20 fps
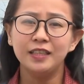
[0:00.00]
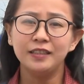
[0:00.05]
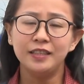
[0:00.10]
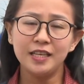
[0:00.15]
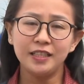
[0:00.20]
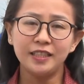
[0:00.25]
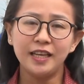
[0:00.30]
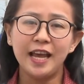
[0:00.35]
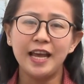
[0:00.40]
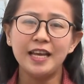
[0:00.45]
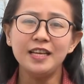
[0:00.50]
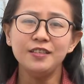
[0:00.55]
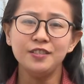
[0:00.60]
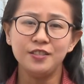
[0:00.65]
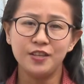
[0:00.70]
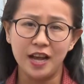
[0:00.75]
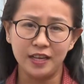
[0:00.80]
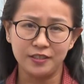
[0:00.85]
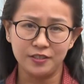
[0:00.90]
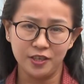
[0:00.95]
thiết kế
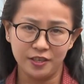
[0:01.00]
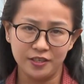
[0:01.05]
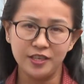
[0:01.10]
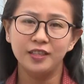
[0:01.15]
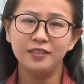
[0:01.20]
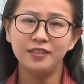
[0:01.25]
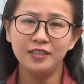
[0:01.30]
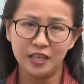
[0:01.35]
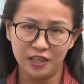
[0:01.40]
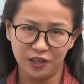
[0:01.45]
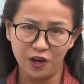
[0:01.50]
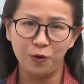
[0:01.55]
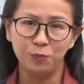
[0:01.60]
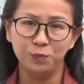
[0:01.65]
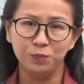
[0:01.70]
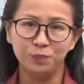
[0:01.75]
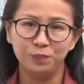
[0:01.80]
và cho đến thi công.